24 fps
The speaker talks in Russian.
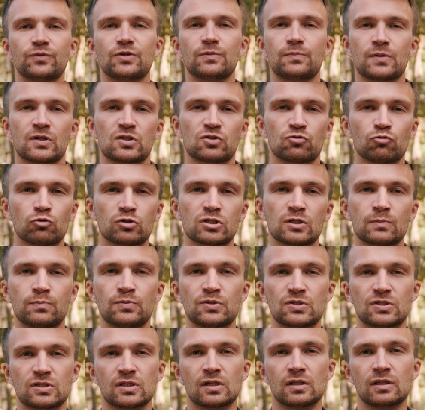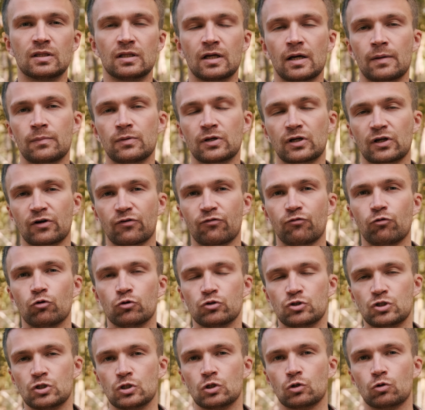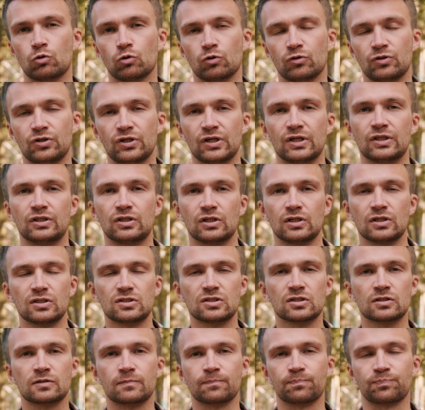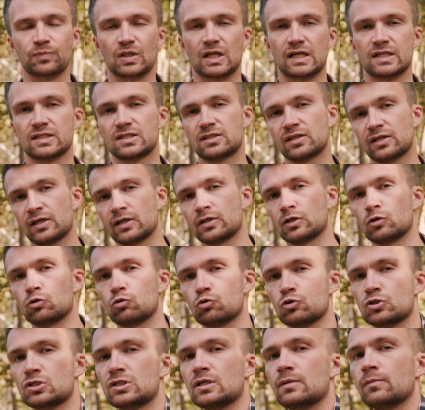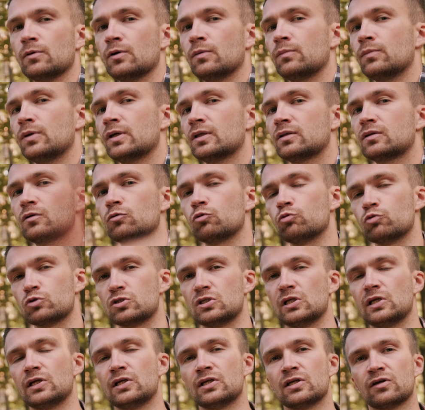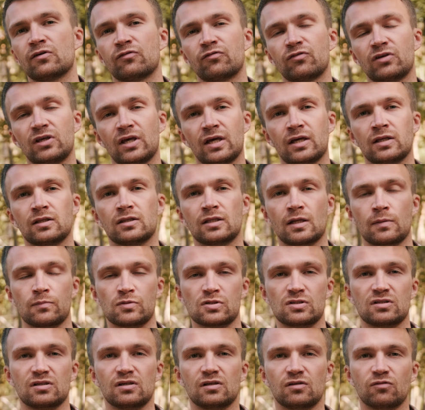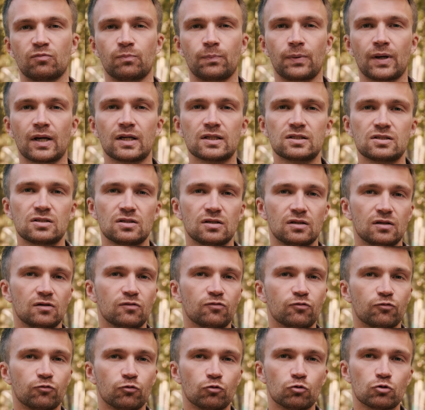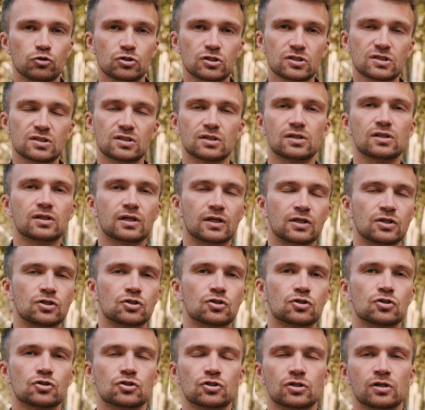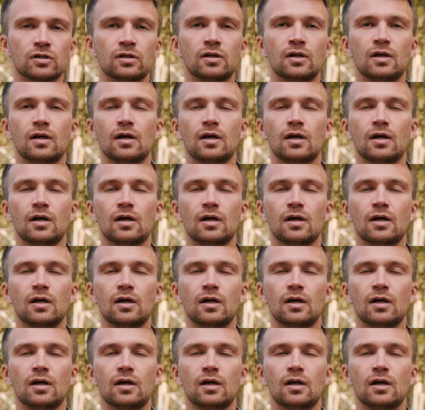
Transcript: Теперь звук записан на микрофон Синко D30. Расстояние то же самое метр, усиление в гейн там стоит 5 и Fuji стоит, конечно же,